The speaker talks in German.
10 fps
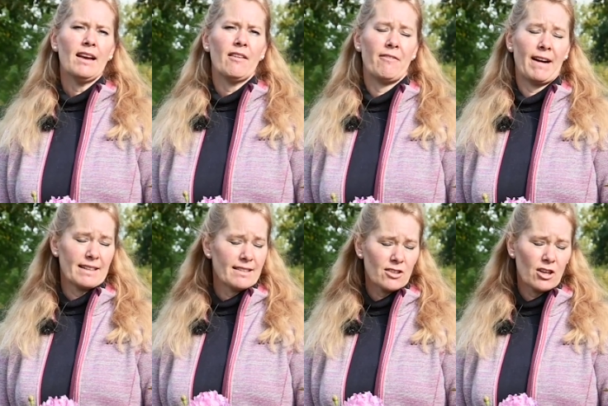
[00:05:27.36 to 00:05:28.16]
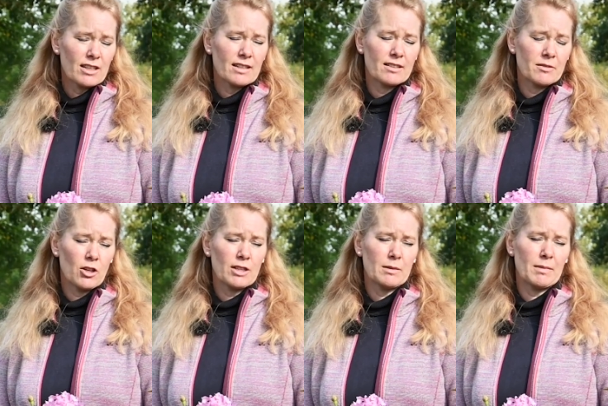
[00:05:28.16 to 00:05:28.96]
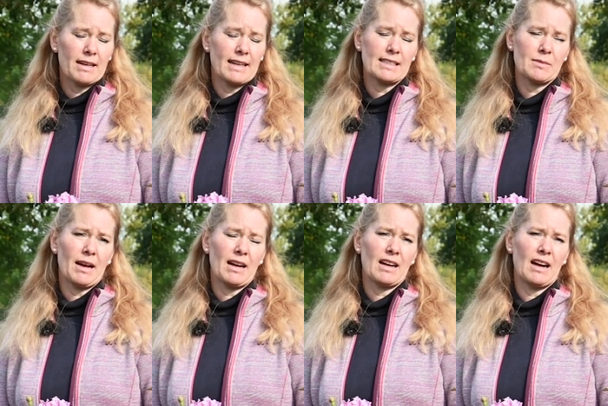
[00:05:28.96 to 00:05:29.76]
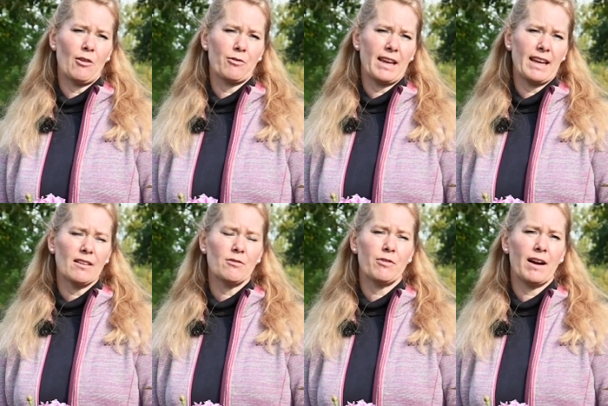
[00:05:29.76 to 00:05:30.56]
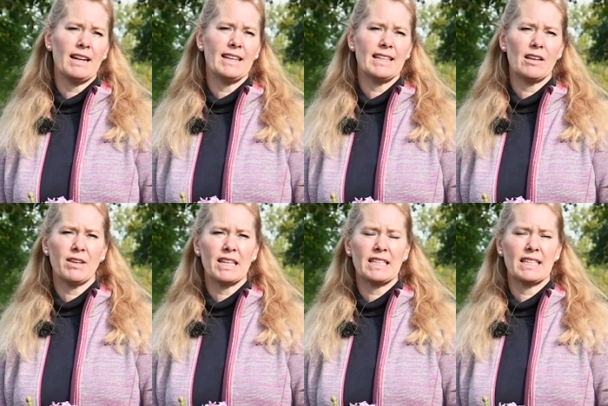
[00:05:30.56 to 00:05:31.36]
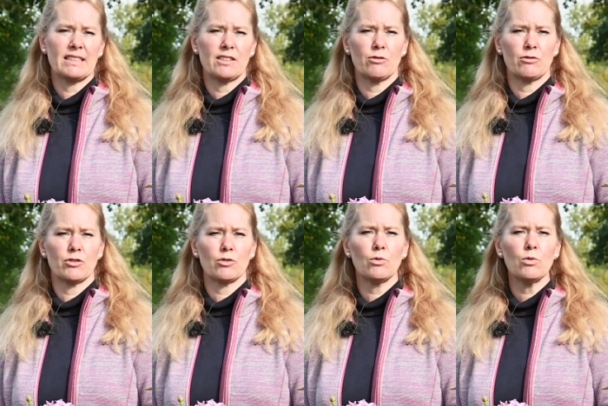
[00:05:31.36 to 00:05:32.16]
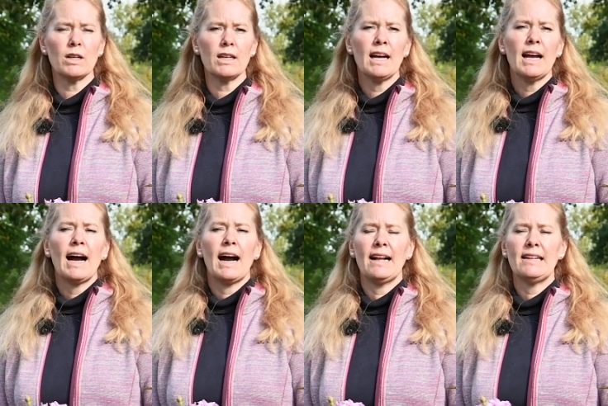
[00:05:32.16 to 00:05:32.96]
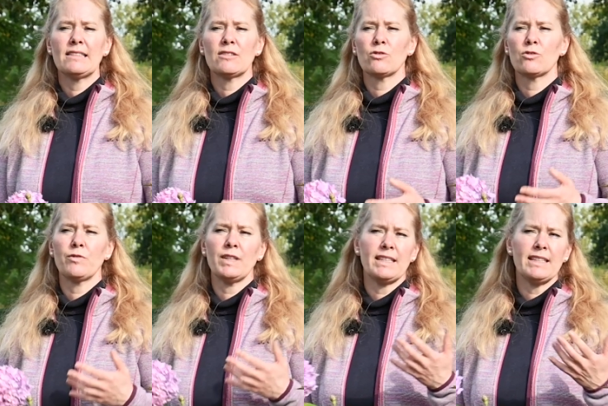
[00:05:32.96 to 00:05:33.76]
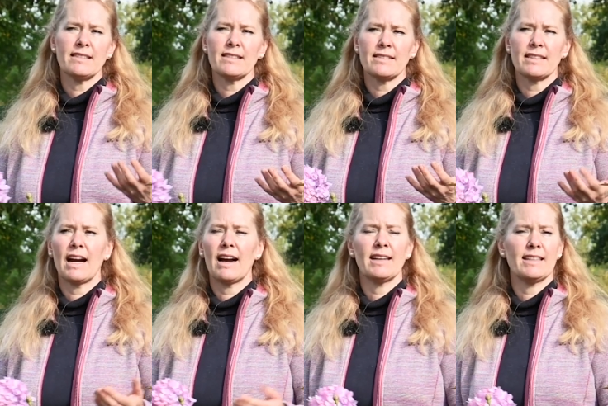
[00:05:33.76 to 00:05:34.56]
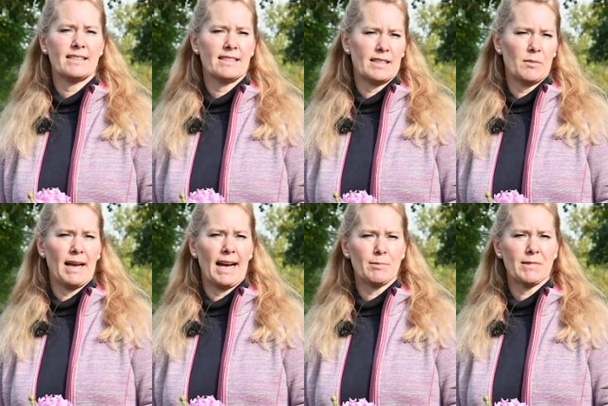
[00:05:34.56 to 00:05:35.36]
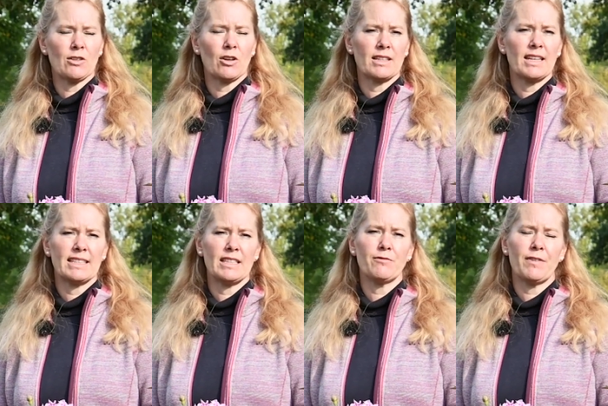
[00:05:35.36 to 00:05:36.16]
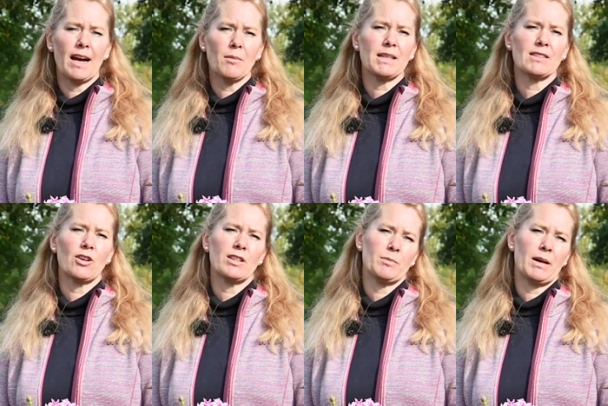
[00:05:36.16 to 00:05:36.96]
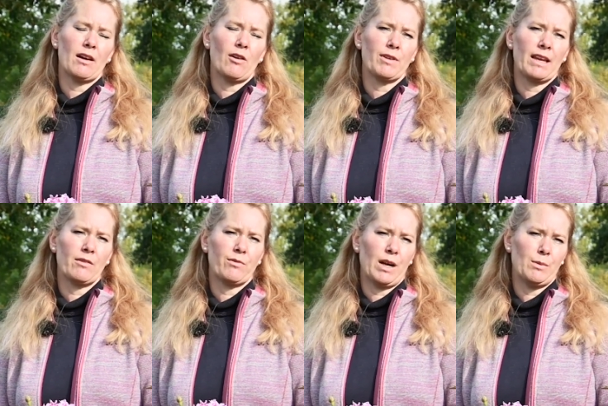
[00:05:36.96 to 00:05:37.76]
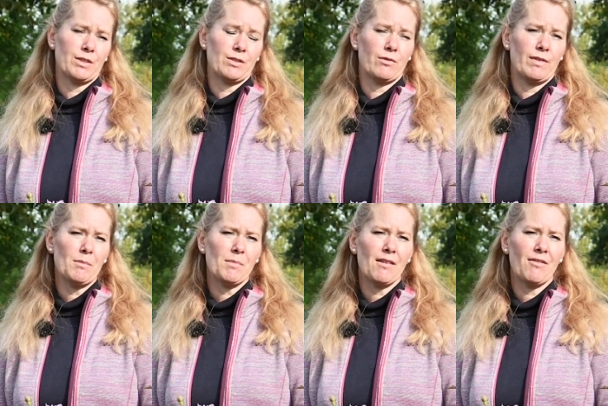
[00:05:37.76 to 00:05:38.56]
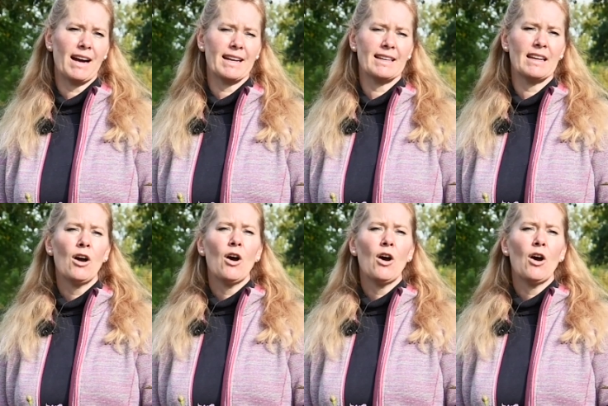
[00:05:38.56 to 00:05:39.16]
Wann soll, sollte man das machen? Auf jeden Fall in der Vegetationsruhe. Also so wie dieses Jahr ist es im Herbst noch relativ warm. Da sollte man auf jeden Fall bis November warten.